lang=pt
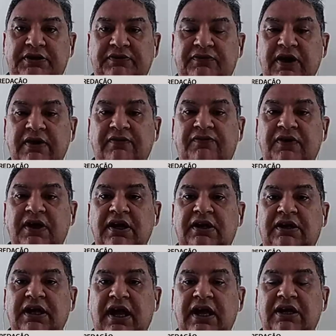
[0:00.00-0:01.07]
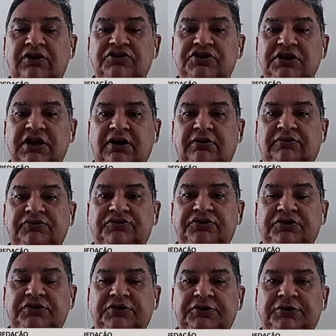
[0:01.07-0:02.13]
a gente vai ver que a
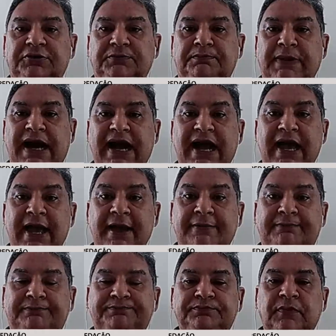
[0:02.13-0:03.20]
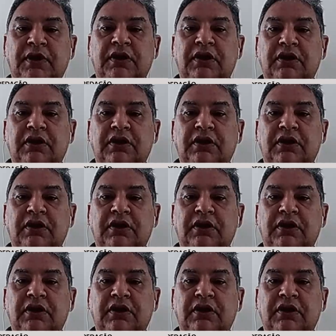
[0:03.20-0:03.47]
região de Macaé